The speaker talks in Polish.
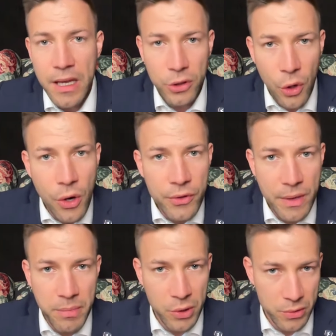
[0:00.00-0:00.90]
to
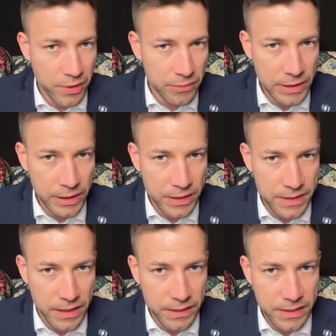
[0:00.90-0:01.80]
one blokują takie
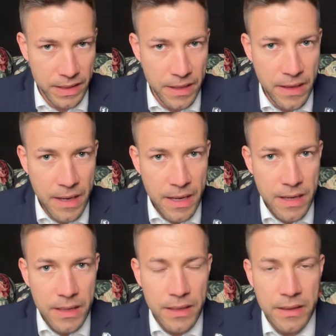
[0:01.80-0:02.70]
sankcje.
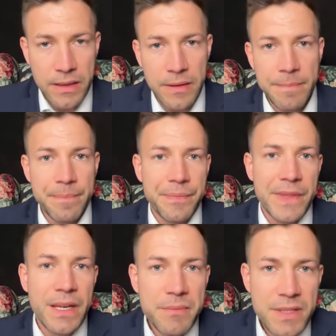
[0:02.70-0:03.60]
E,
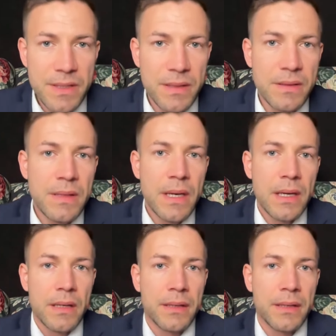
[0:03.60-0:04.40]
Niemcy